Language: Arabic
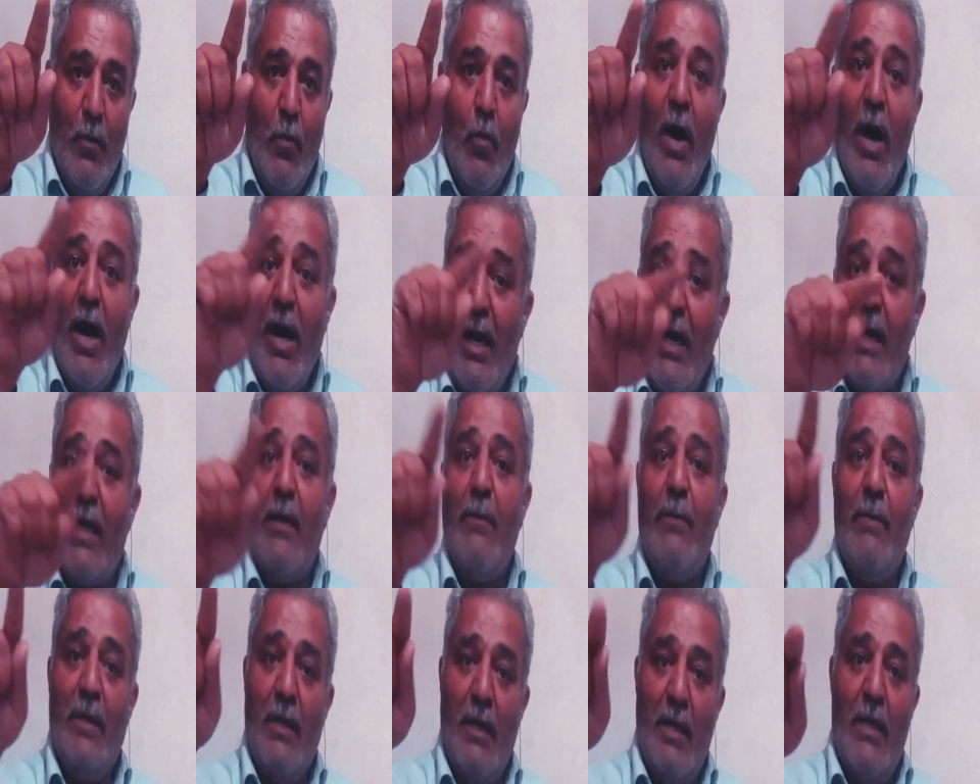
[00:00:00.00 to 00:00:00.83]

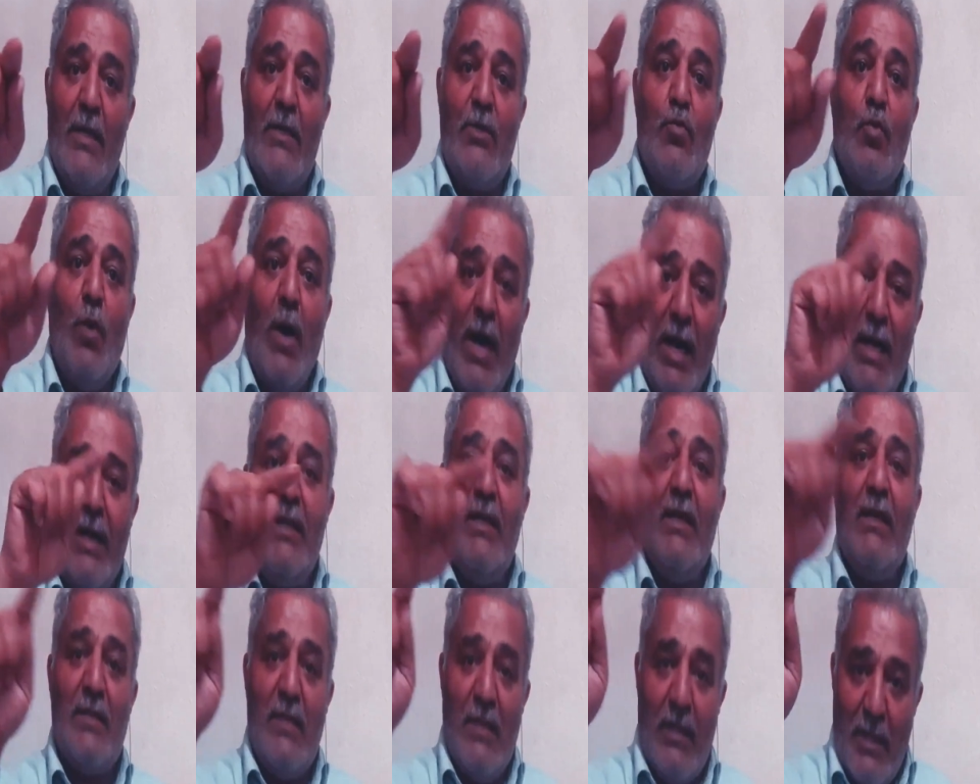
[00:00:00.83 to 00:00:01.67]
واقرب الناس
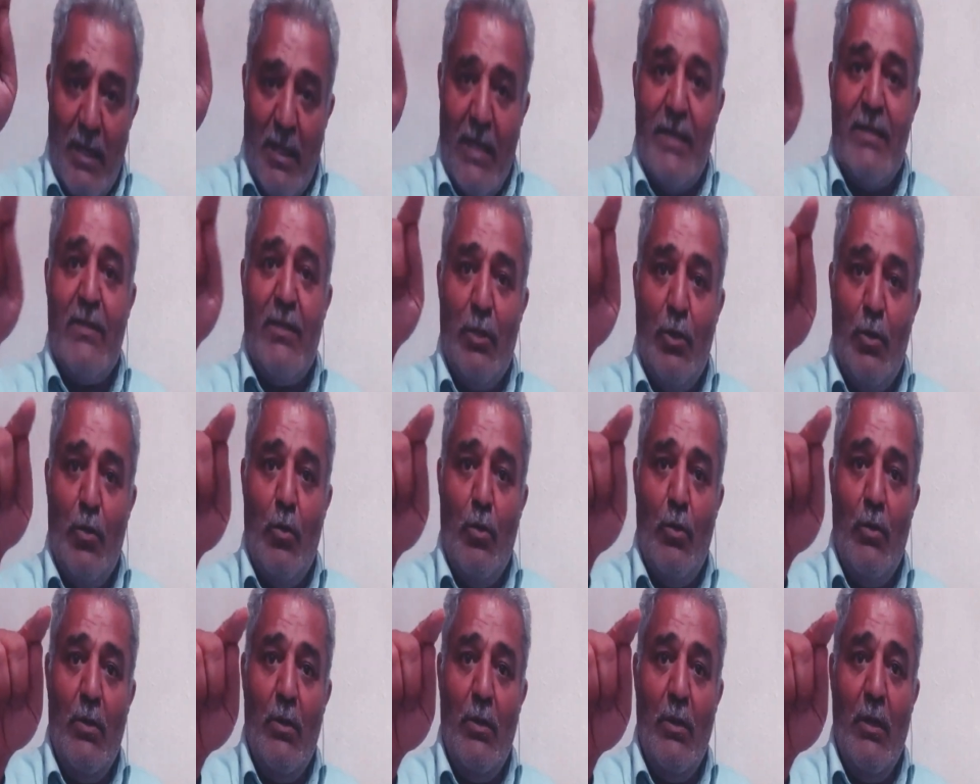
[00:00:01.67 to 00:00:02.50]
واخلص الناس
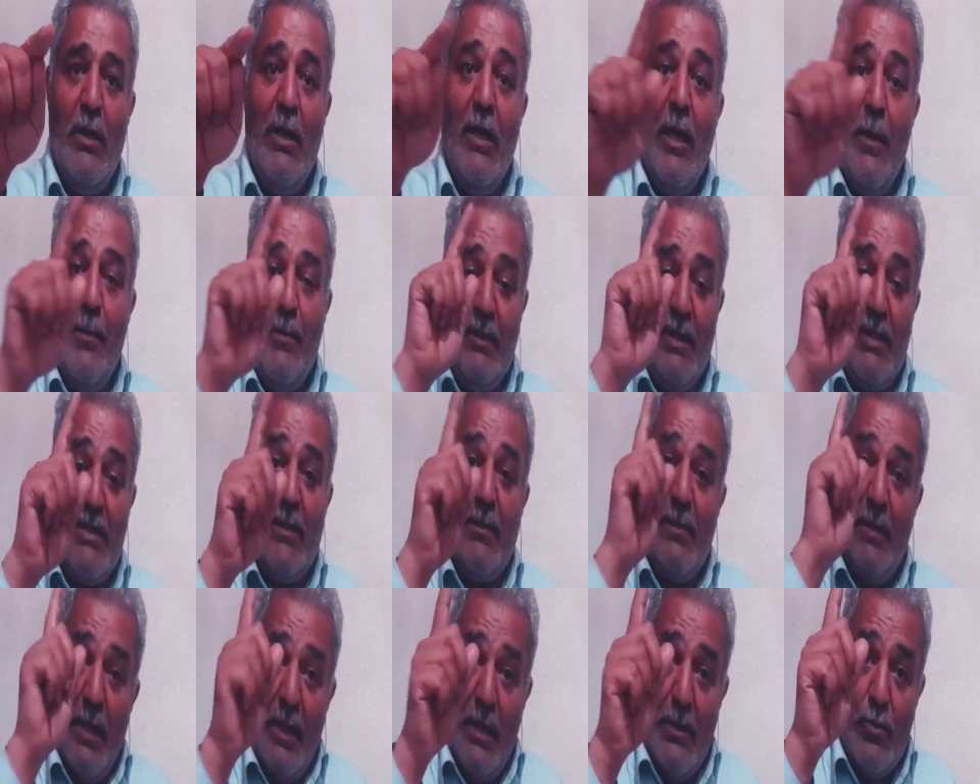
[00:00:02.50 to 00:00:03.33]
له
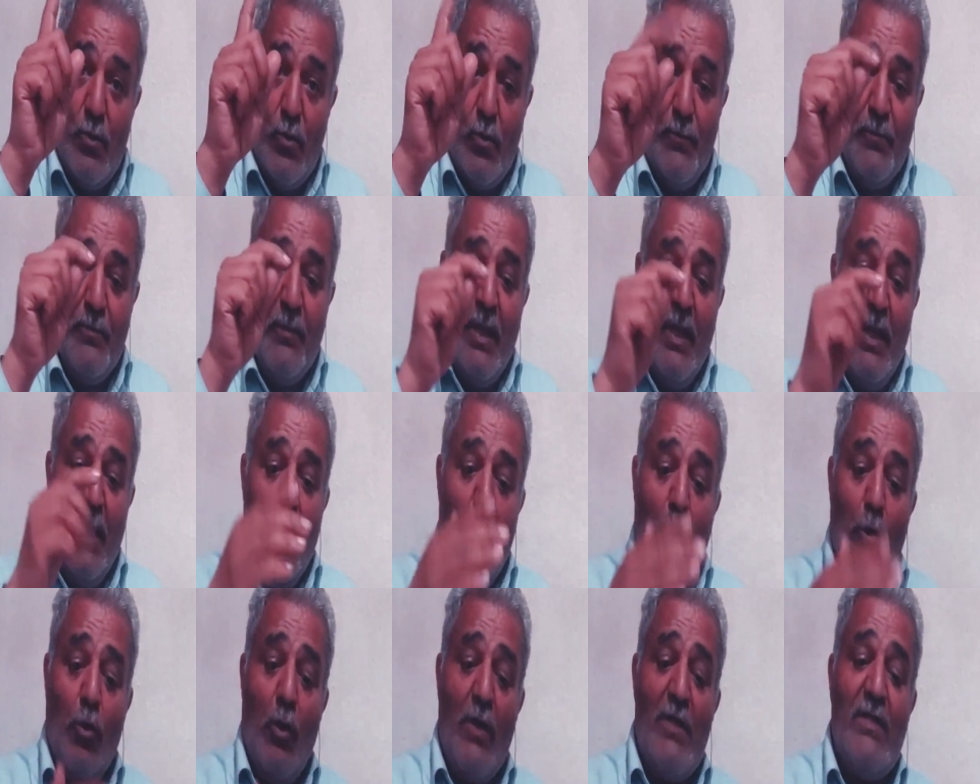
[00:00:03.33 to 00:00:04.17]
ابتسم لاحظوا
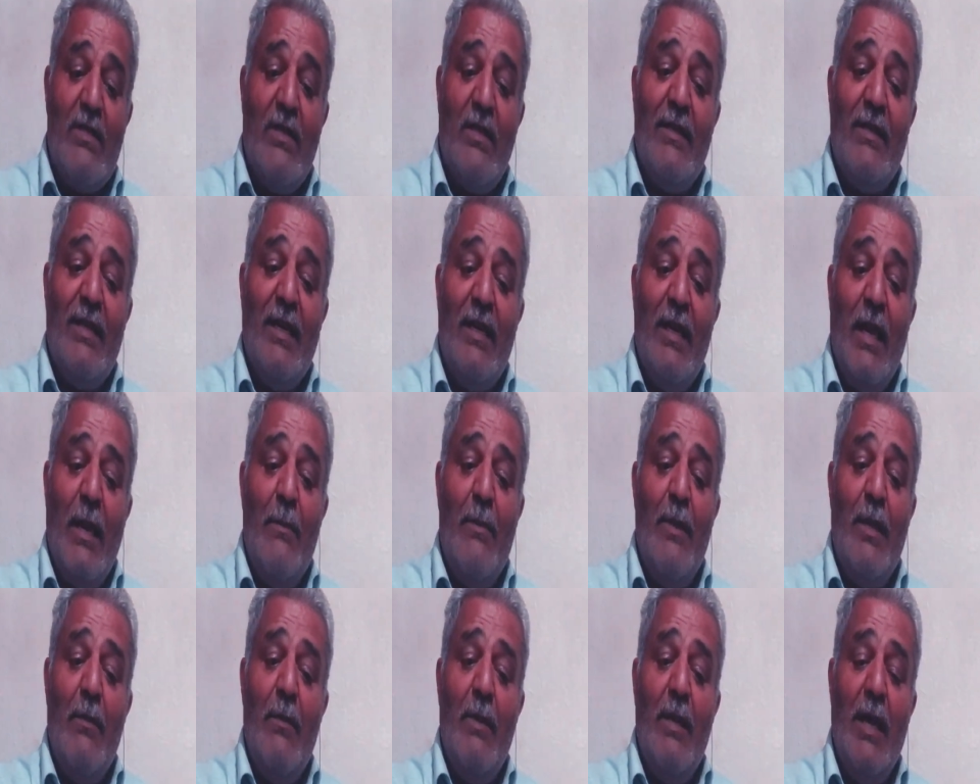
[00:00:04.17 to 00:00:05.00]
انه اصلا كان
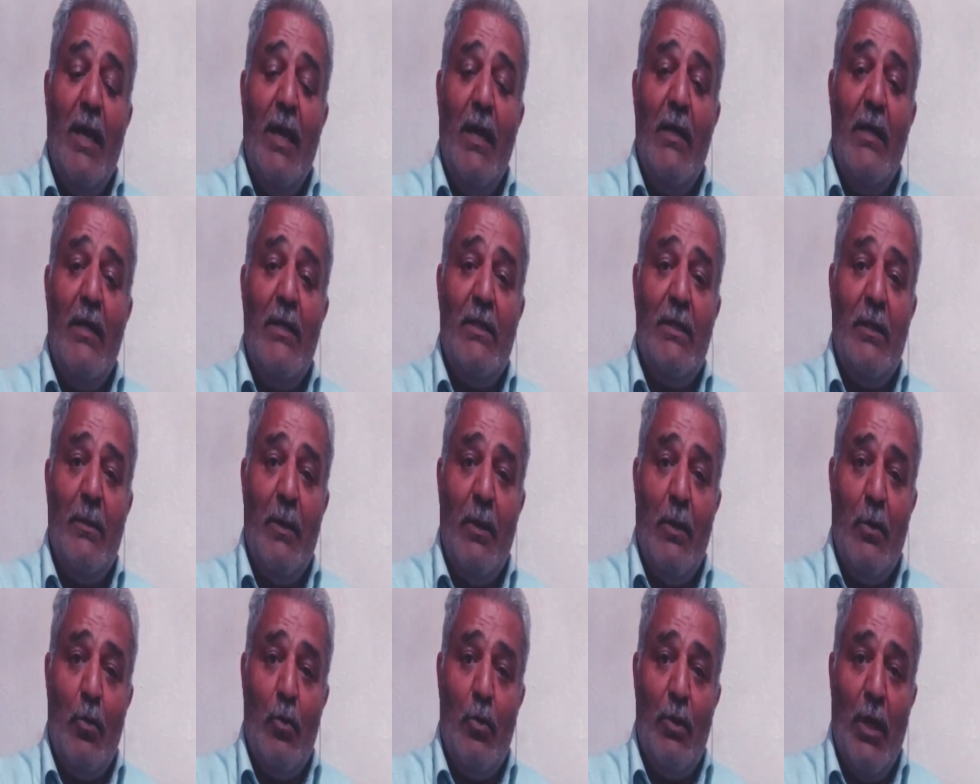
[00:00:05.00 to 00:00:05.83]
عم يعمل حاله
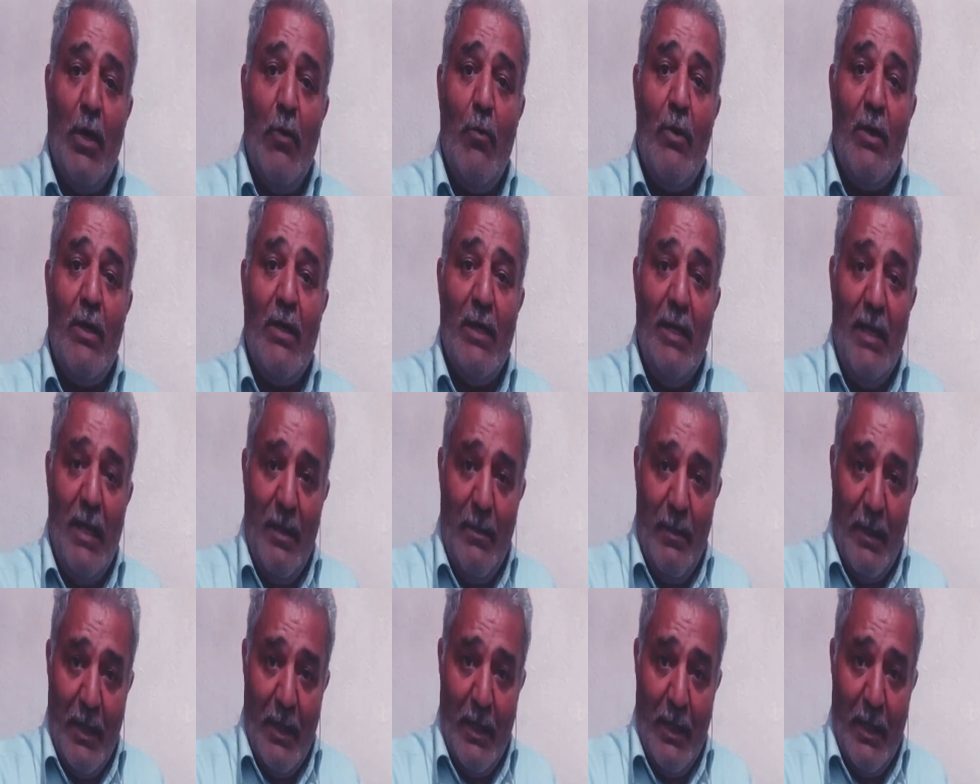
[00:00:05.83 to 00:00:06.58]
تمرد او انقلاب